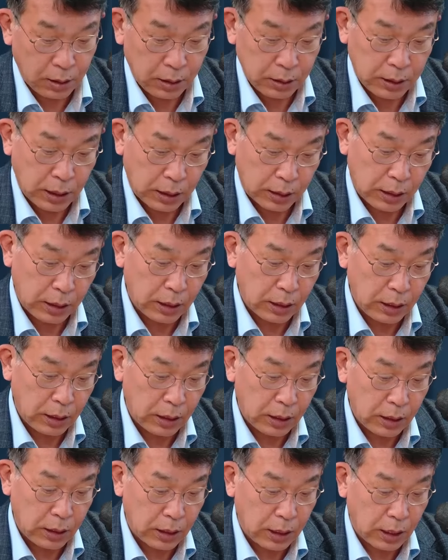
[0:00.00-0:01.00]
자,
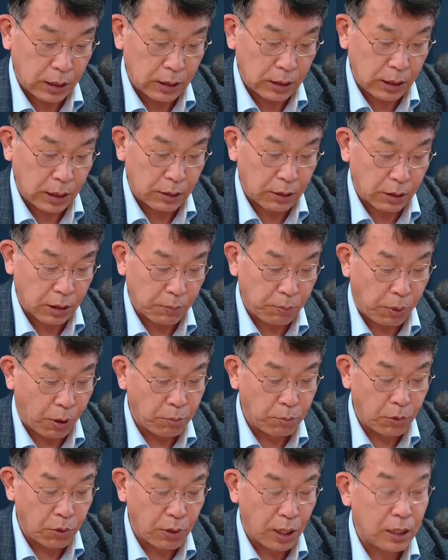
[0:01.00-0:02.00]
이러는데 여기
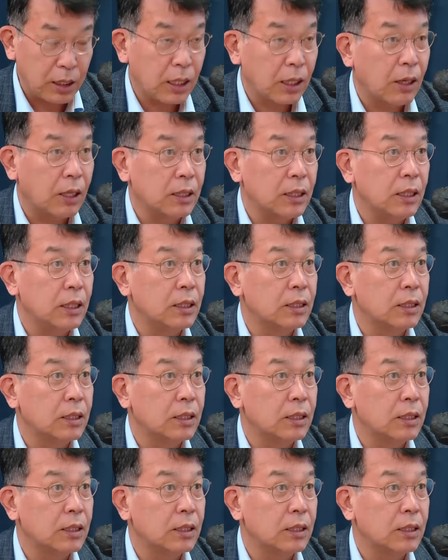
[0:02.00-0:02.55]
법무관리관이